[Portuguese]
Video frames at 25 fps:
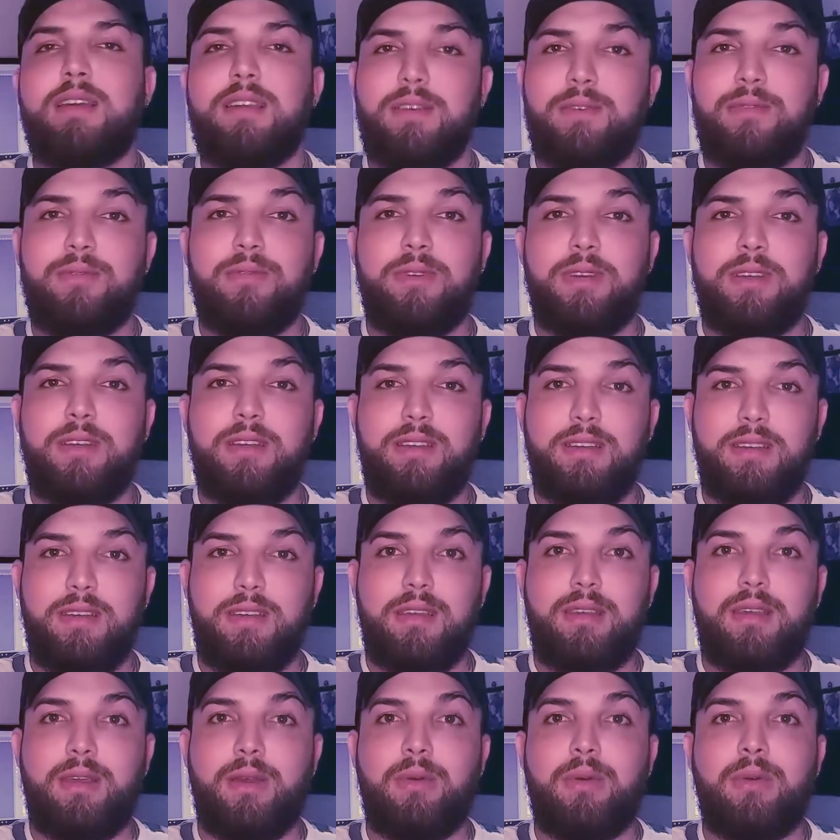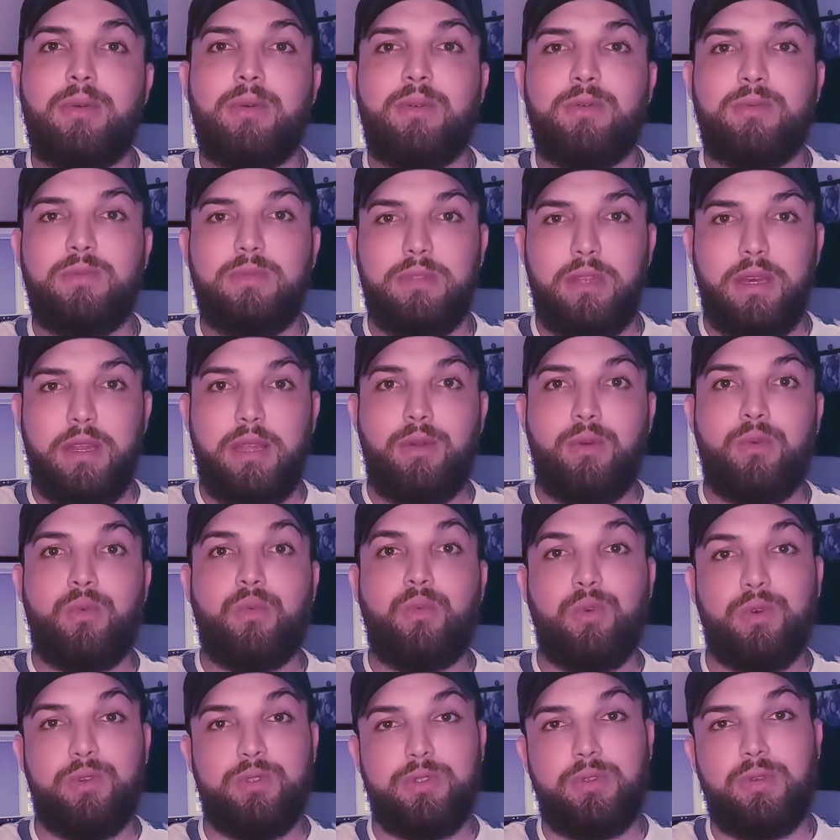E foi aí que eu encontrei o
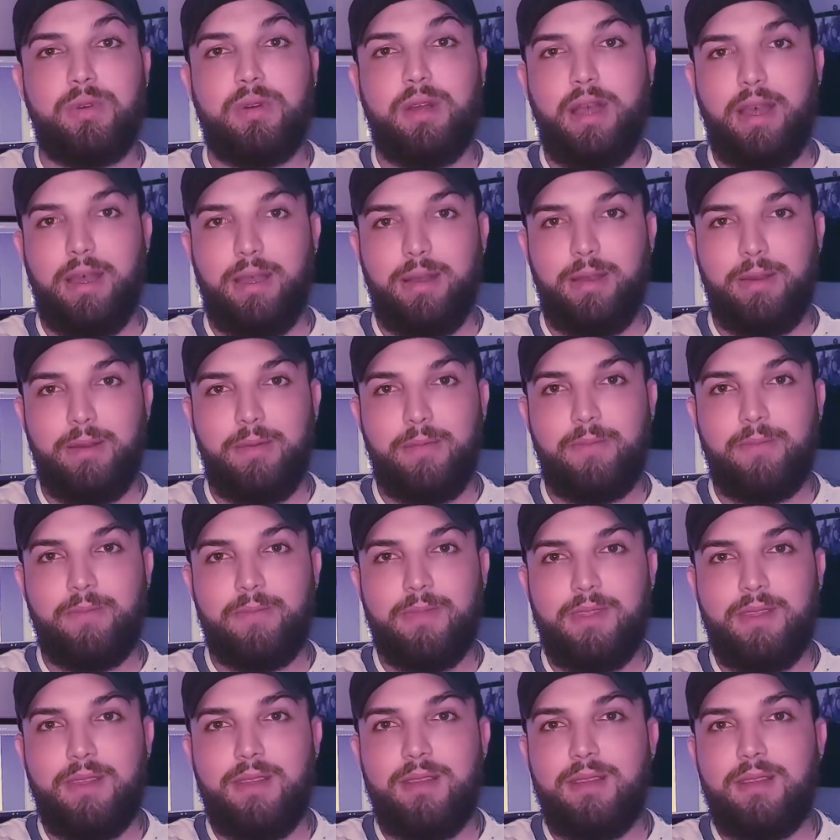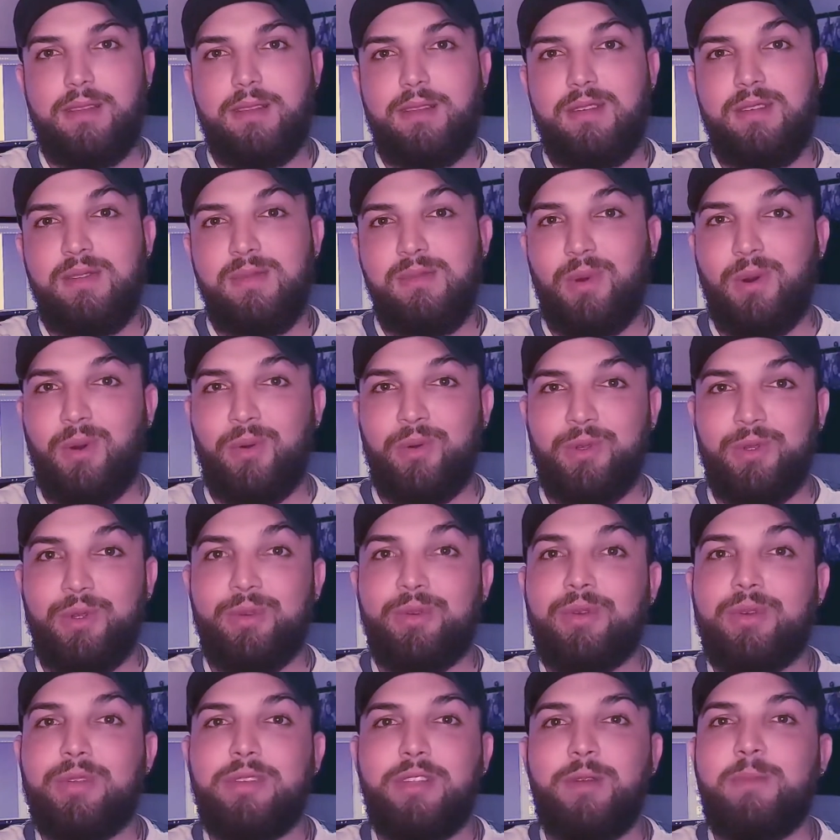curso do Caio. Bom, e
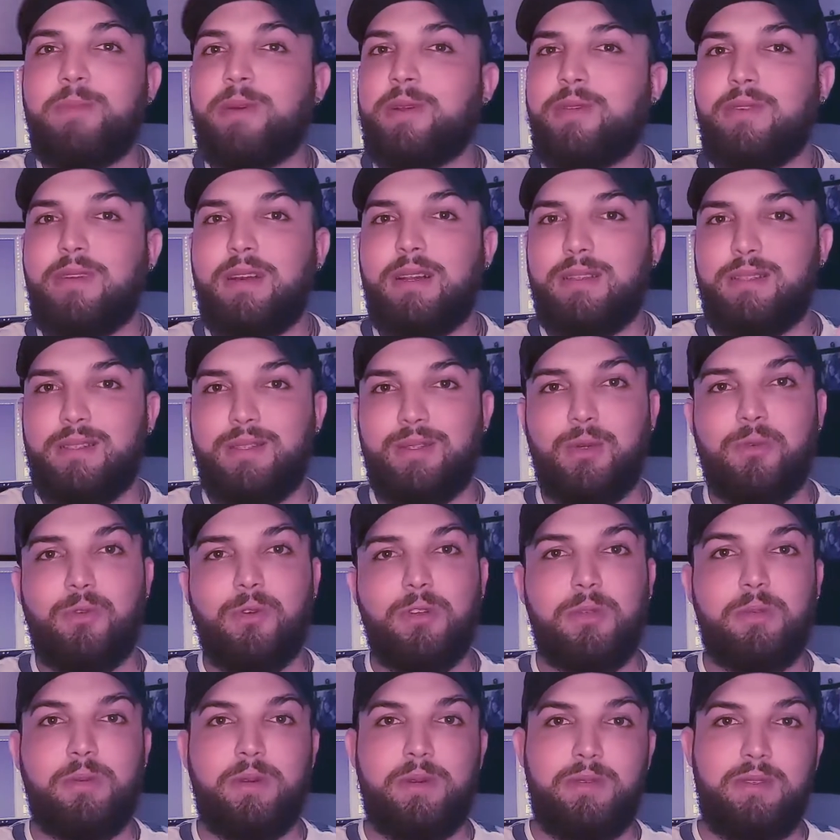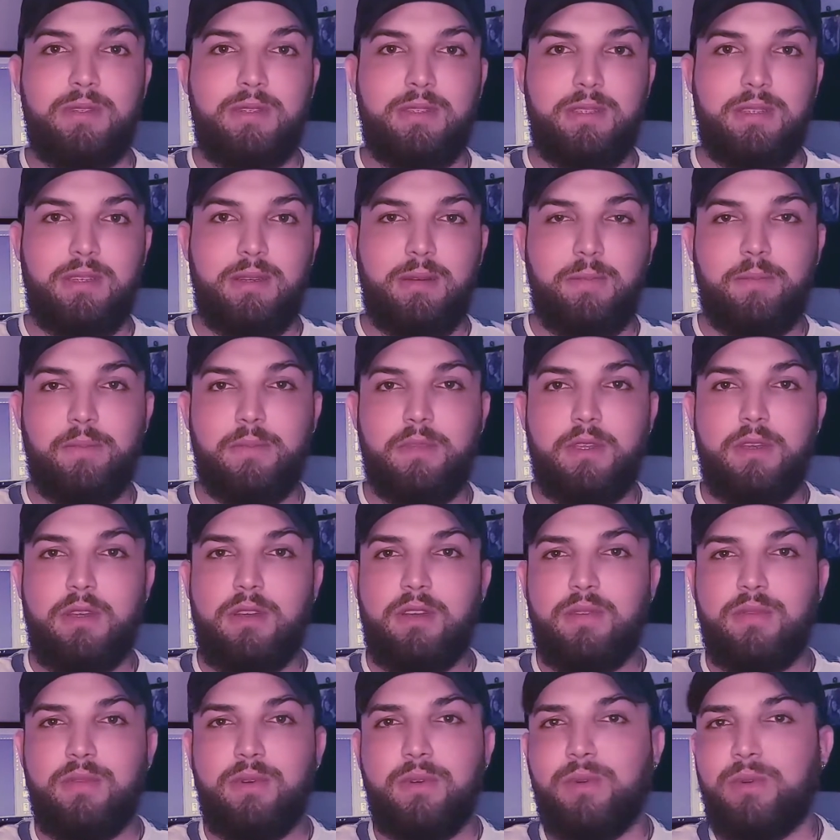o que eu tenho para falar desse curso para você?
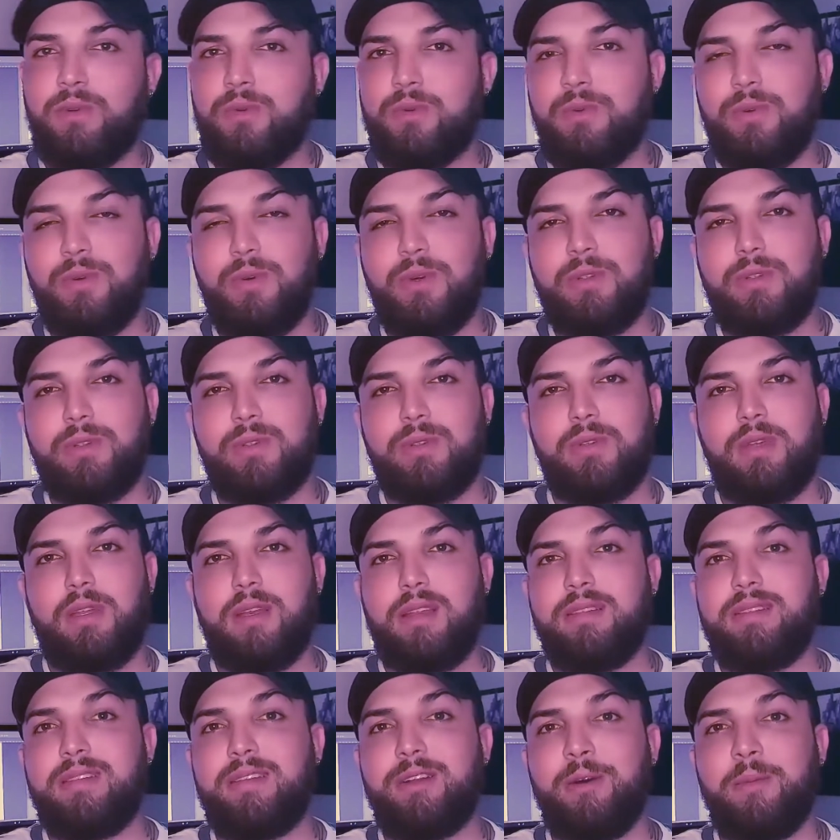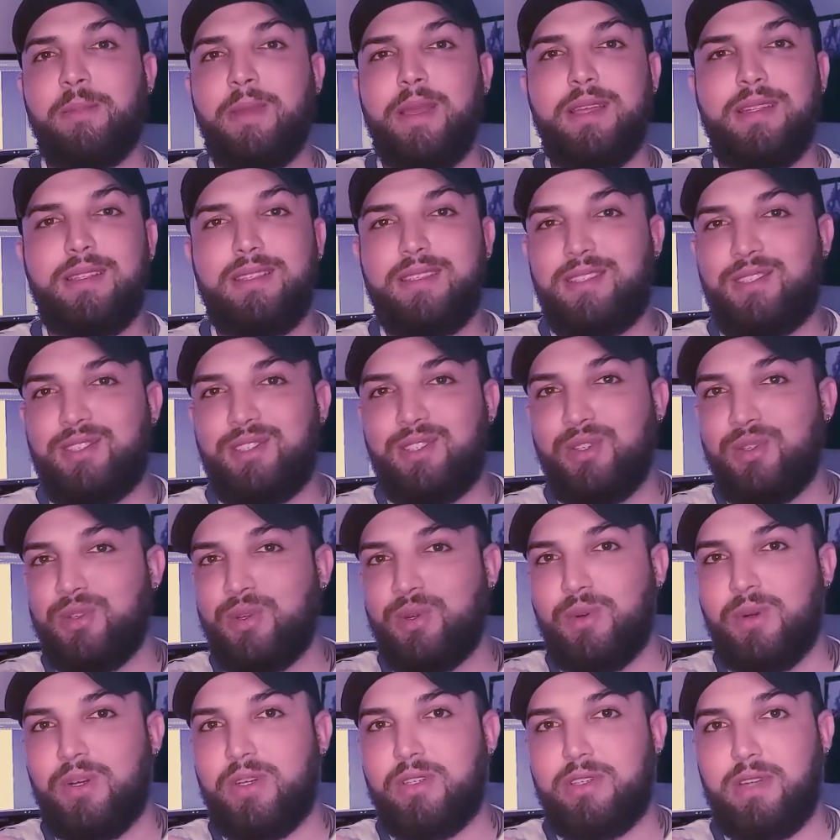Foi um curso que literalmente
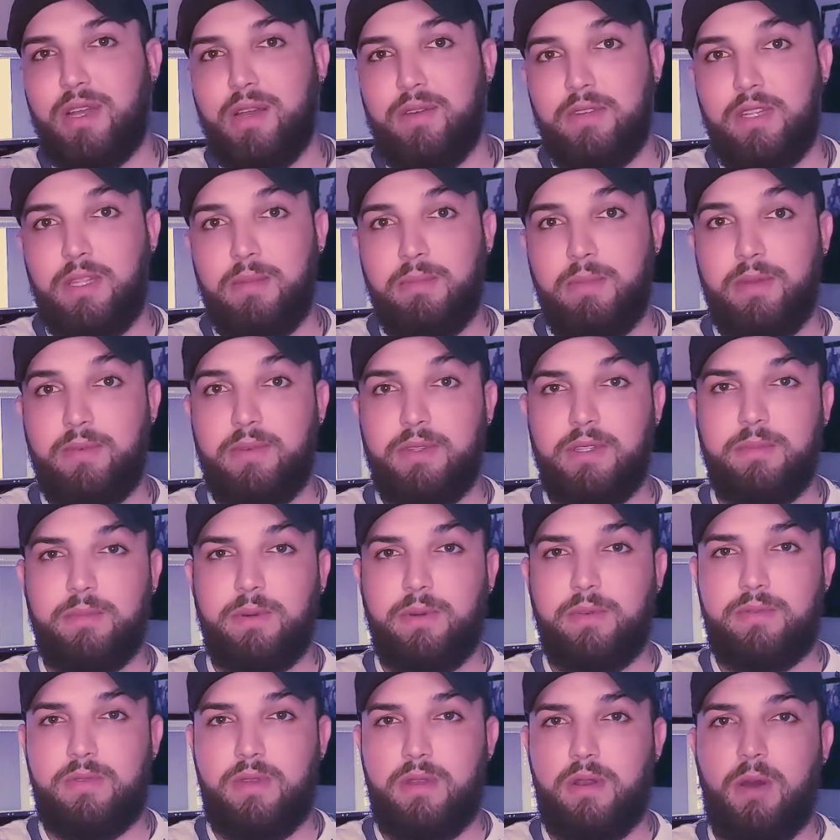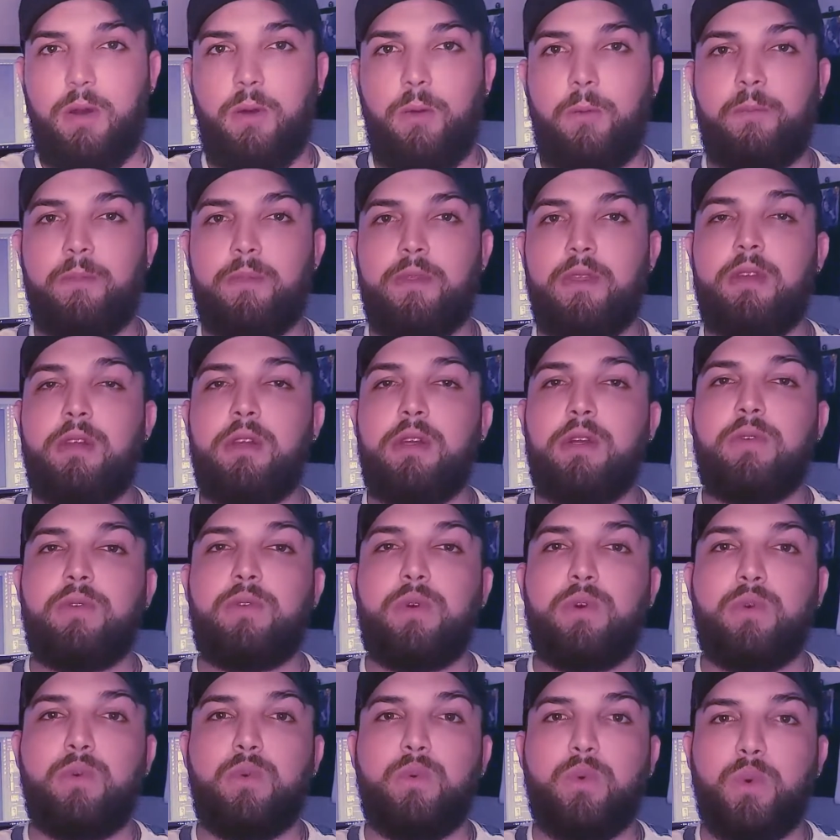girou a chave da minha vida profissional.
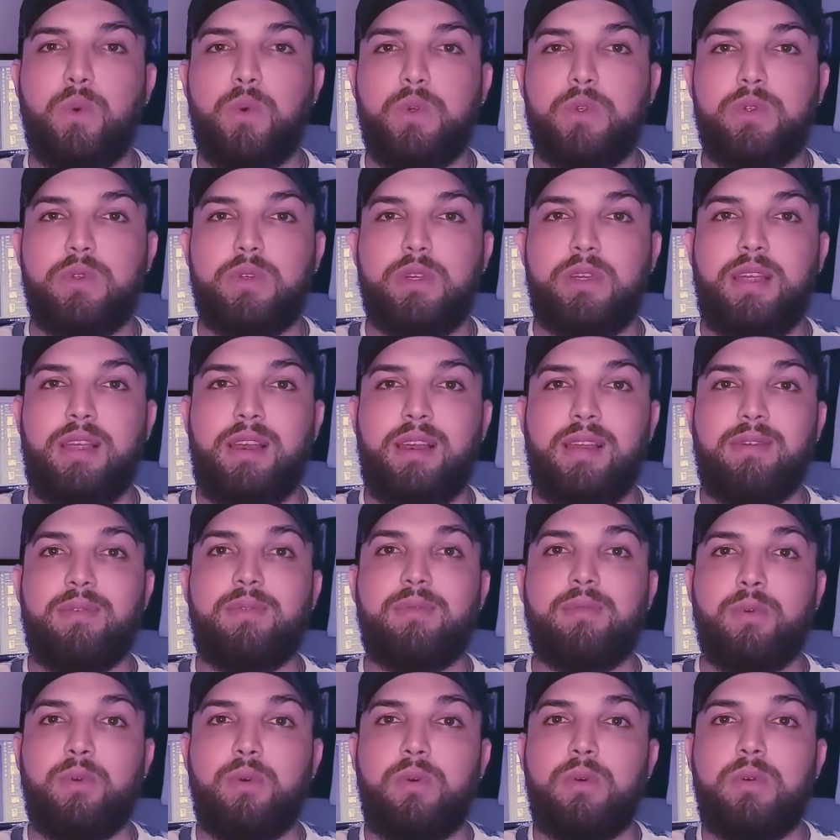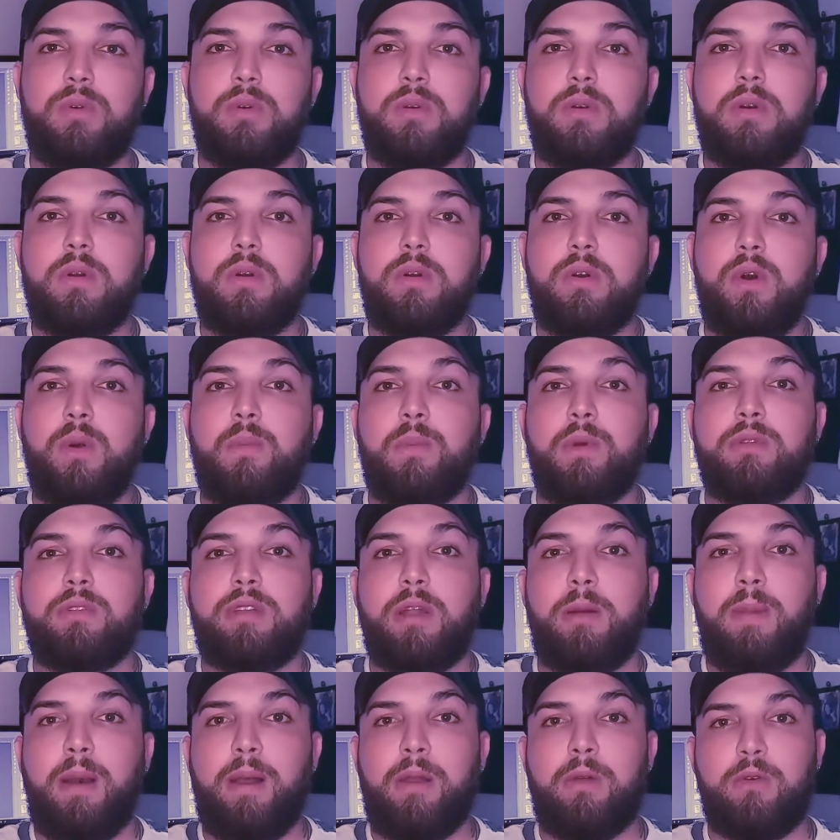Foi um curso que elevou o meu
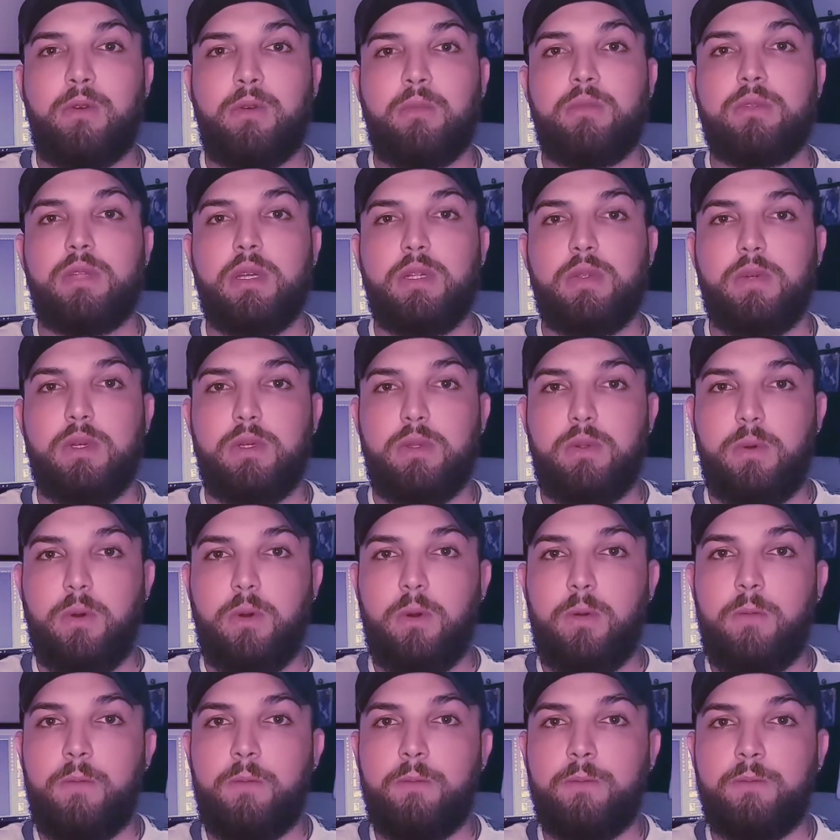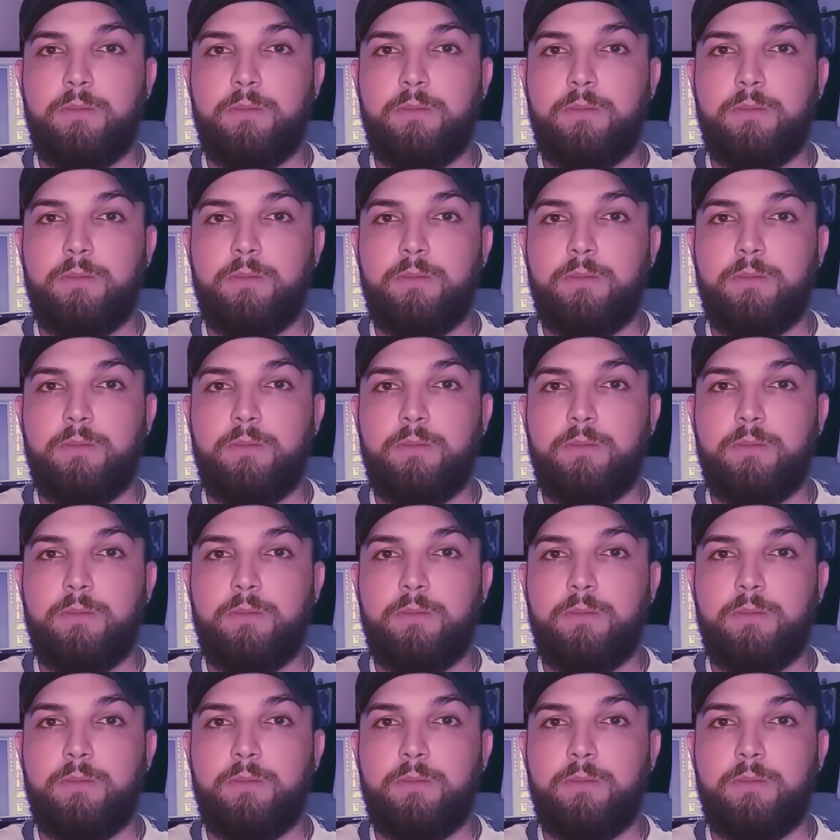trabalho como tatuador.